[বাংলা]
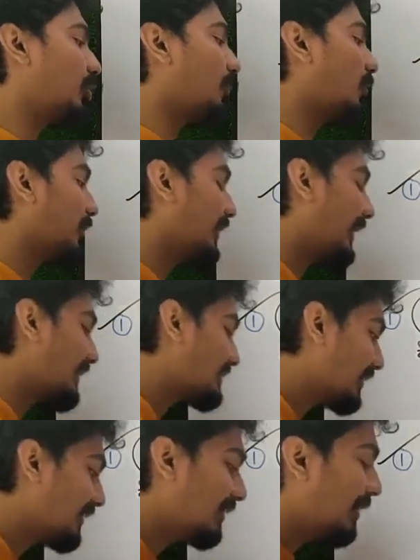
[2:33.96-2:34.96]
সব অঙ্কের
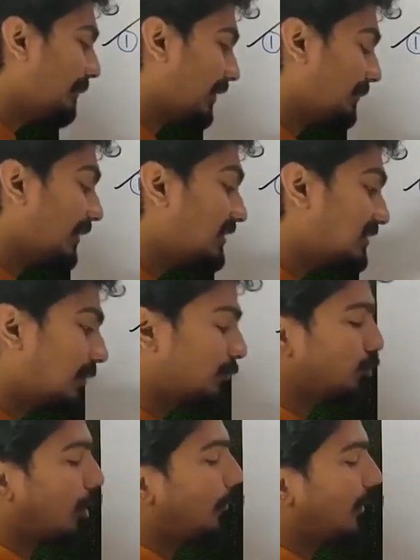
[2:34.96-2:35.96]
অ্যান্সার মানে ম্যাক্সিমাম
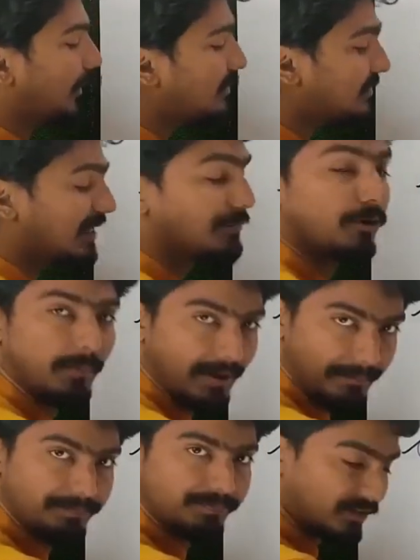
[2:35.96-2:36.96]
সব অঙ্কে সেম হবে
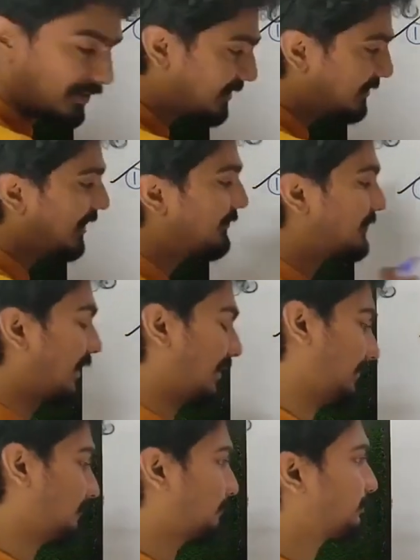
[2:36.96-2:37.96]
ঠিক আছে লেফট সাইডে